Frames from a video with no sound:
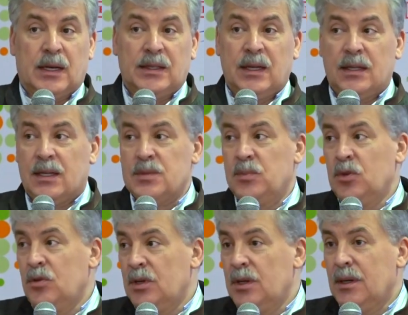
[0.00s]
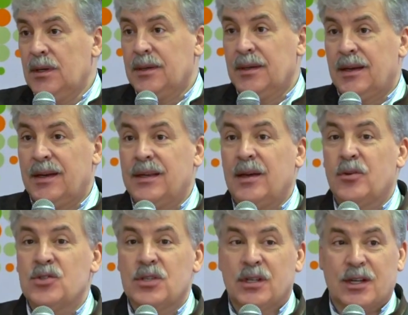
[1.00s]
когда нас много, а я
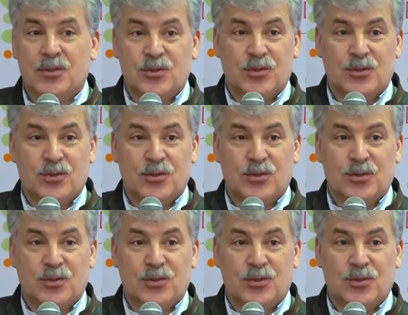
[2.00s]
очень рад,